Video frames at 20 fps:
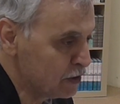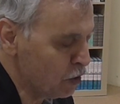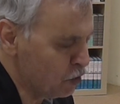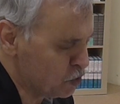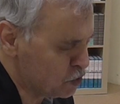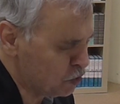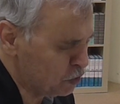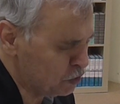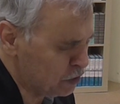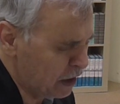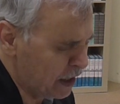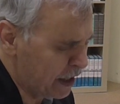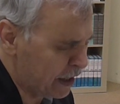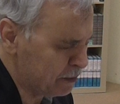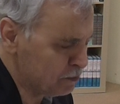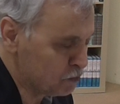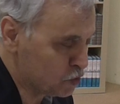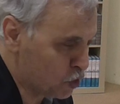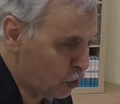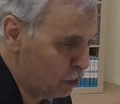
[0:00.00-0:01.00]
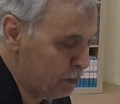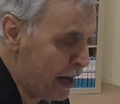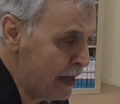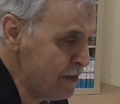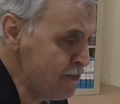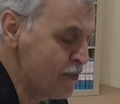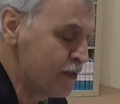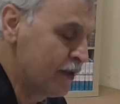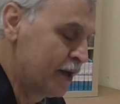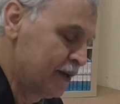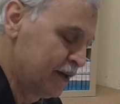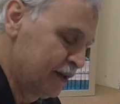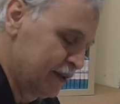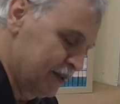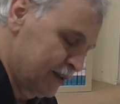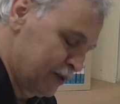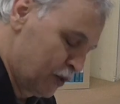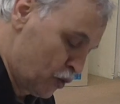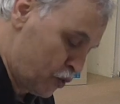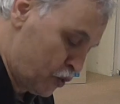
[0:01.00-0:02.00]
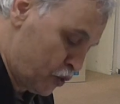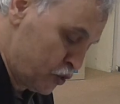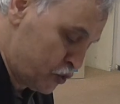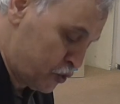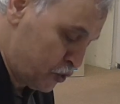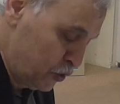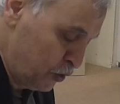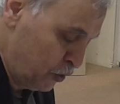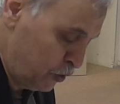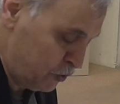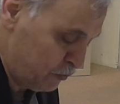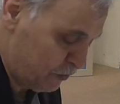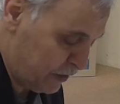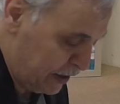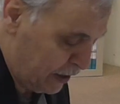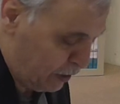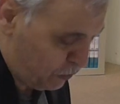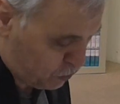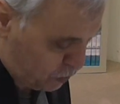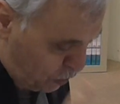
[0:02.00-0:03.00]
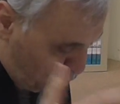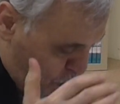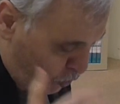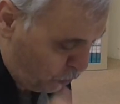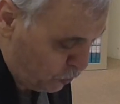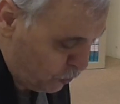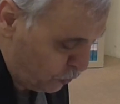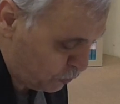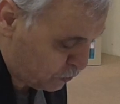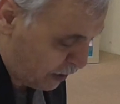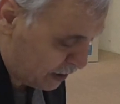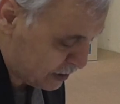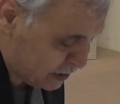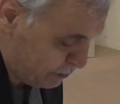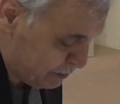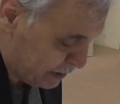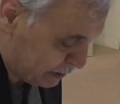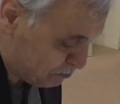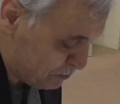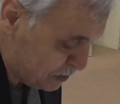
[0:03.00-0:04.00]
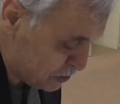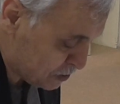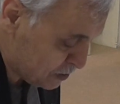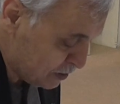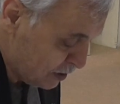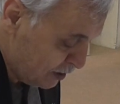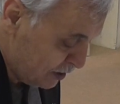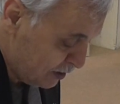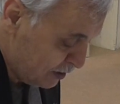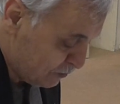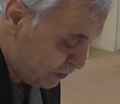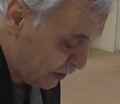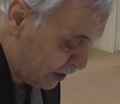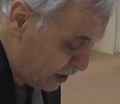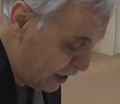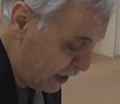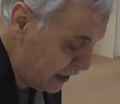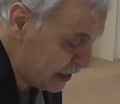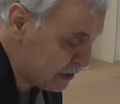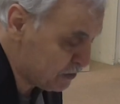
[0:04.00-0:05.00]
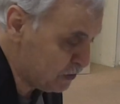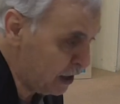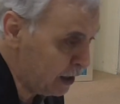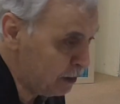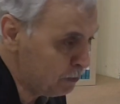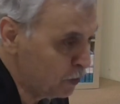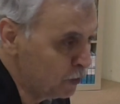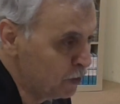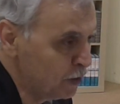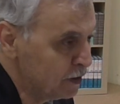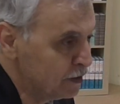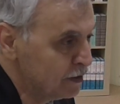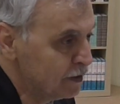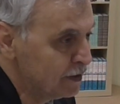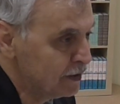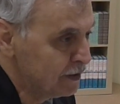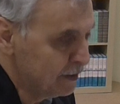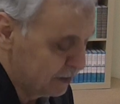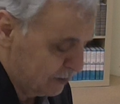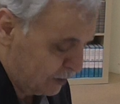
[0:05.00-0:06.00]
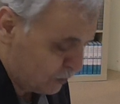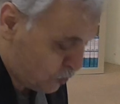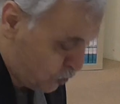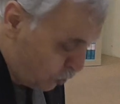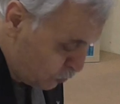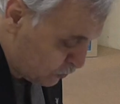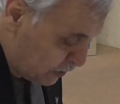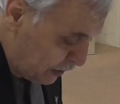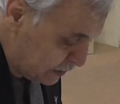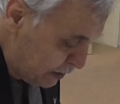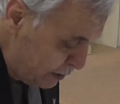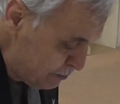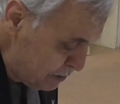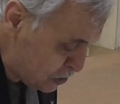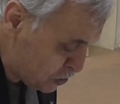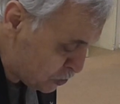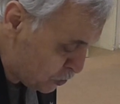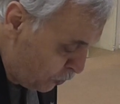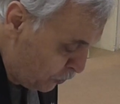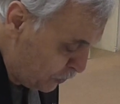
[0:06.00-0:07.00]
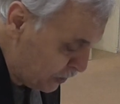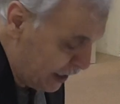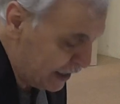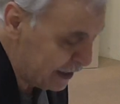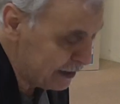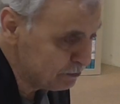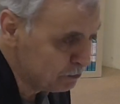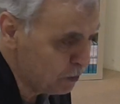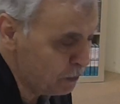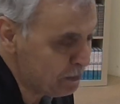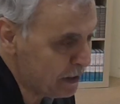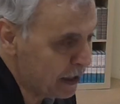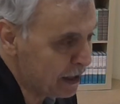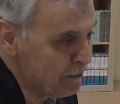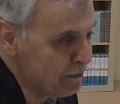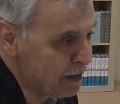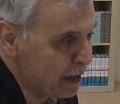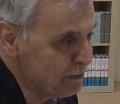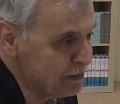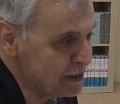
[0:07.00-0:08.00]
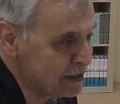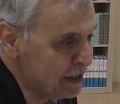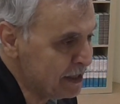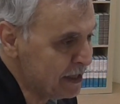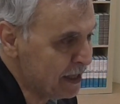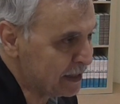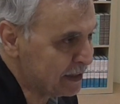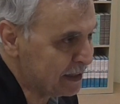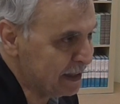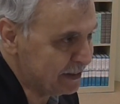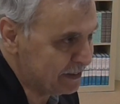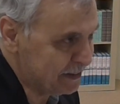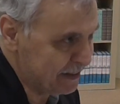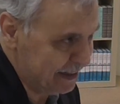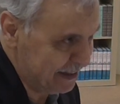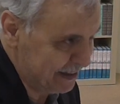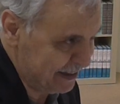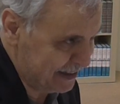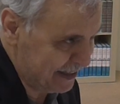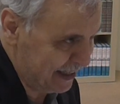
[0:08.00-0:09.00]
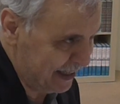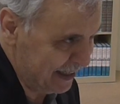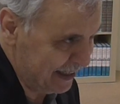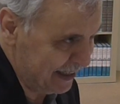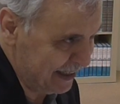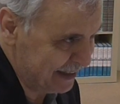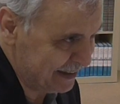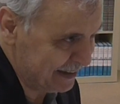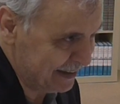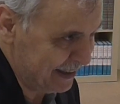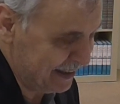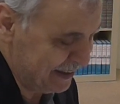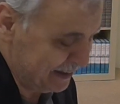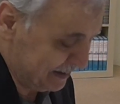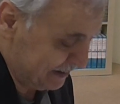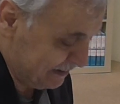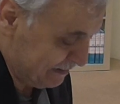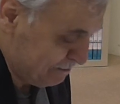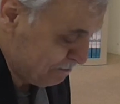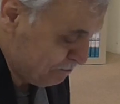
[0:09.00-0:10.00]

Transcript: Özür dilerim. Çoban o kuzuyu veyahut da koyunu takip etmiş. Fekale bu kurt da demiş ki ona. Bu peygamberimizin naklettiği hikayeler yani.